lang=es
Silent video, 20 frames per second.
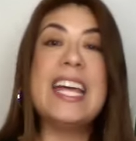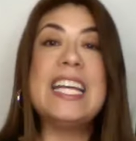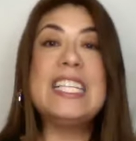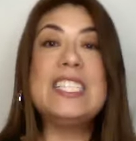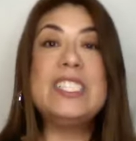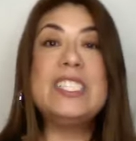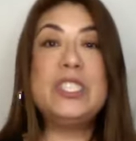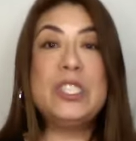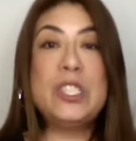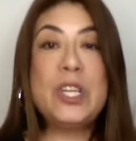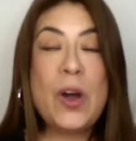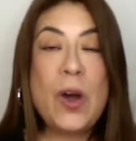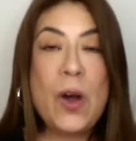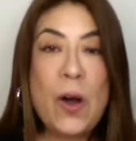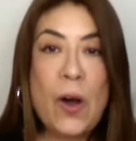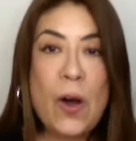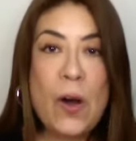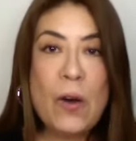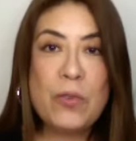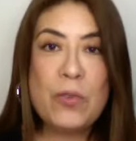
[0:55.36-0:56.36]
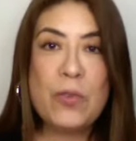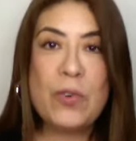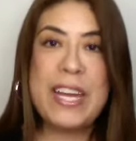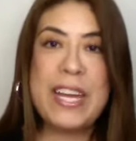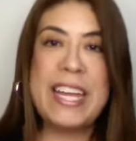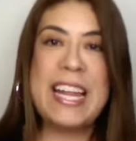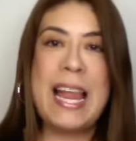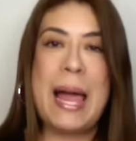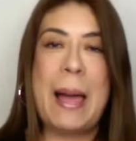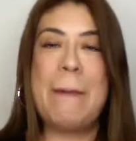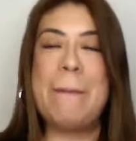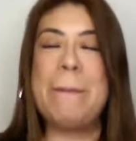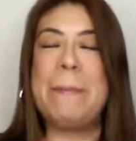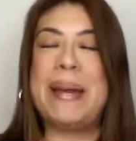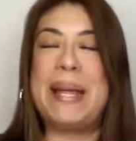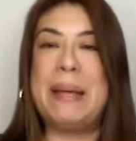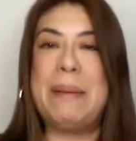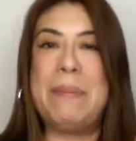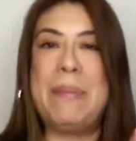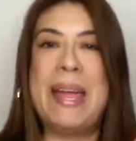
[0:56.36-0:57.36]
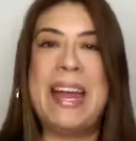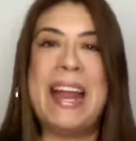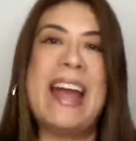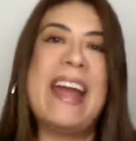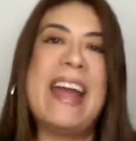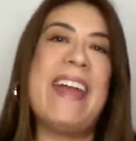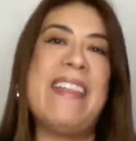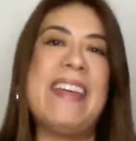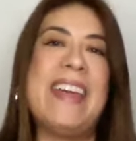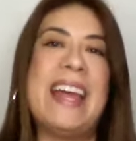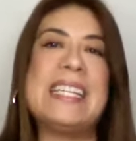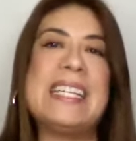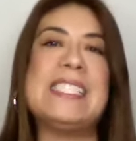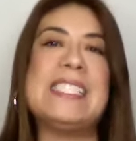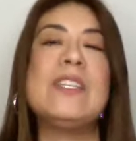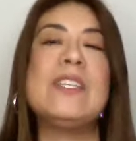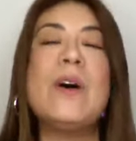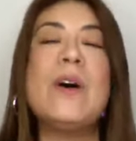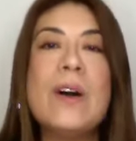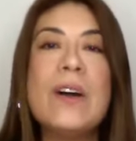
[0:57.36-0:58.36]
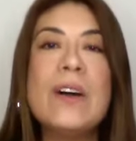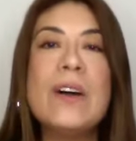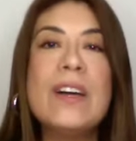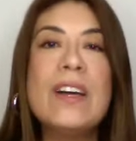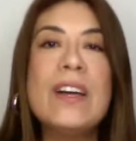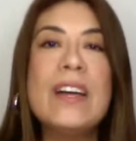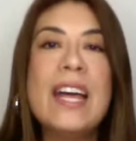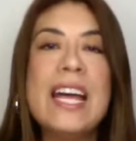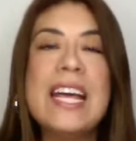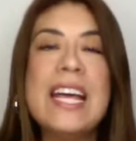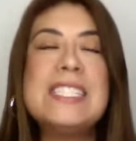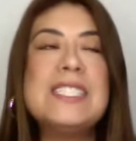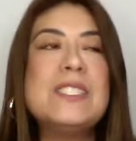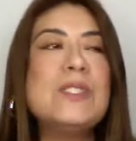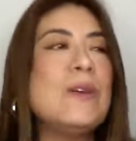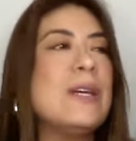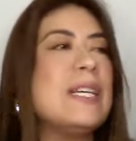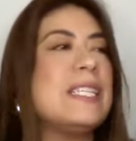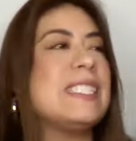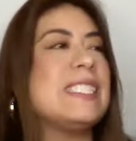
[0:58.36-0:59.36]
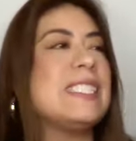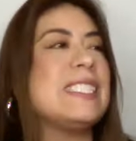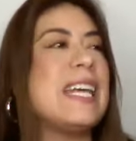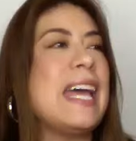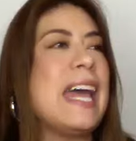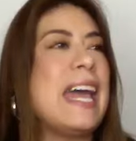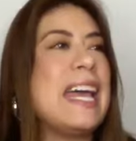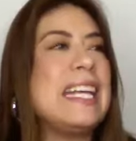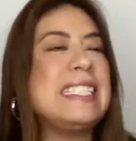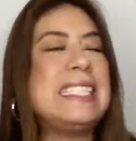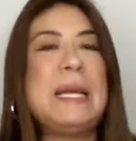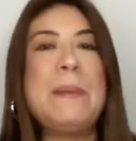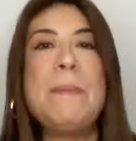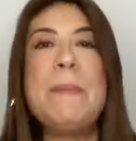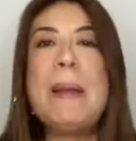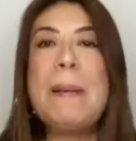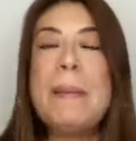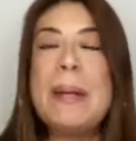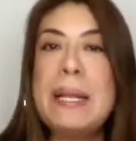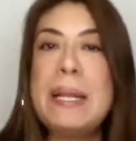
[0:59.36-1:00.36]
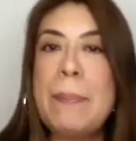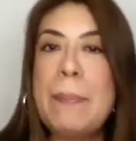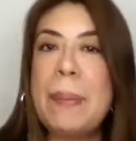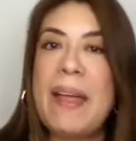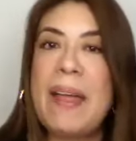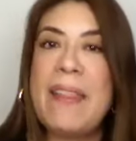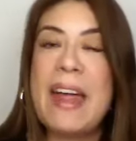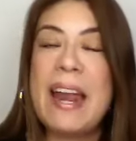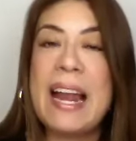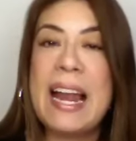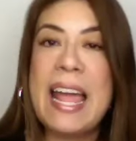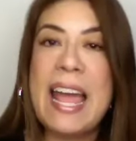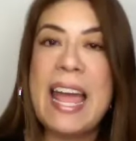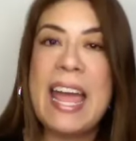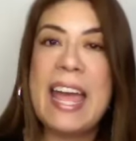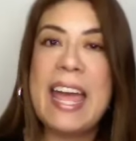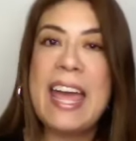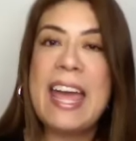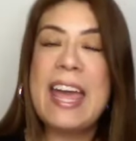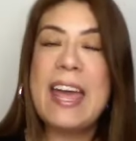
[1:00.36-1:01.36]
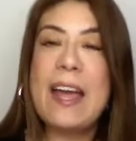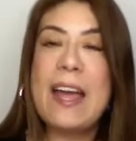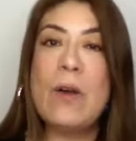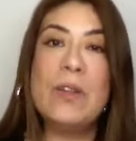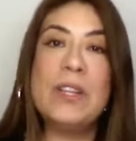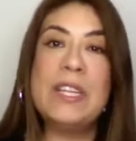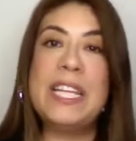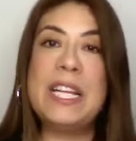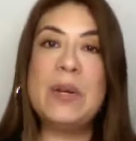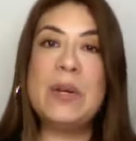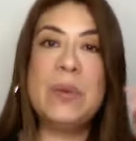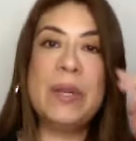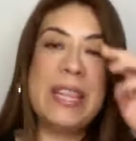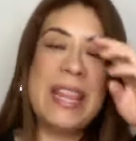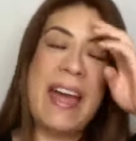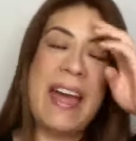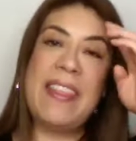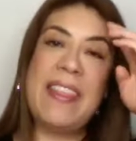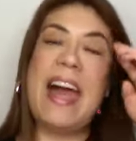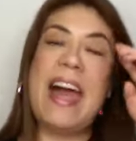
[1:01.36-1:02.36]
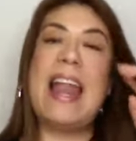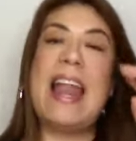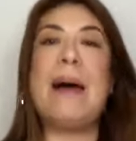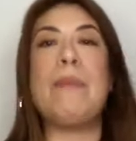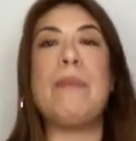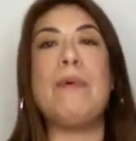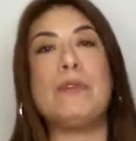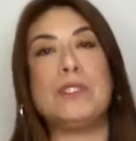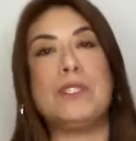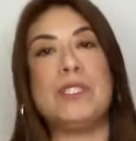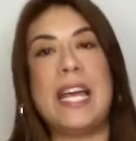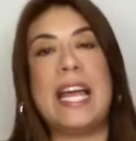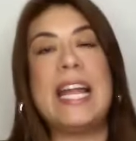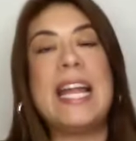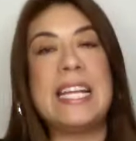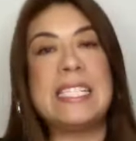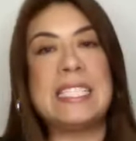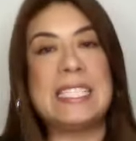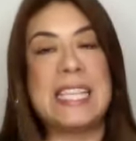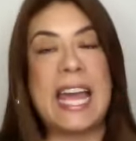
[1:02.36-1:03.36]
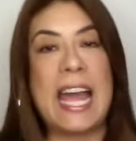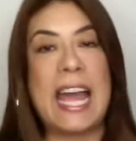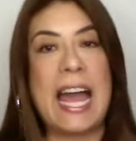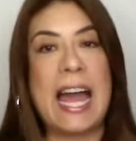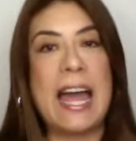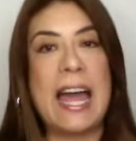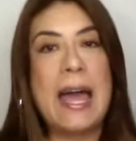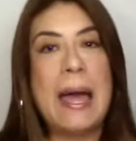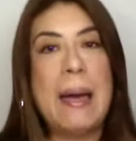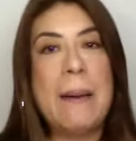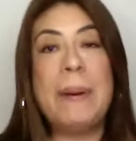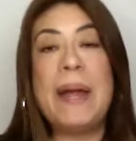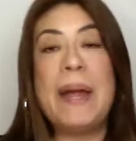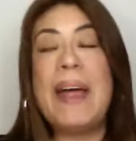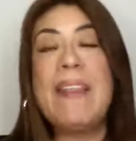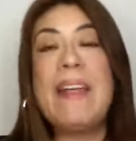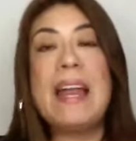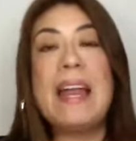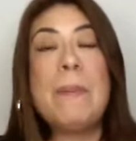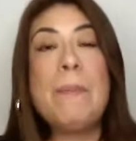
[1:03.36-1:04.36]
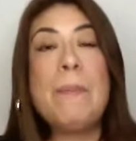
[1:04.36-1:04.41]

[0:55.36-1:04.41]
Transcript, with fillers: Yo fui la primera que dije, esto, esto es simplemente para darle continuidad a la voz en Azteca, para darle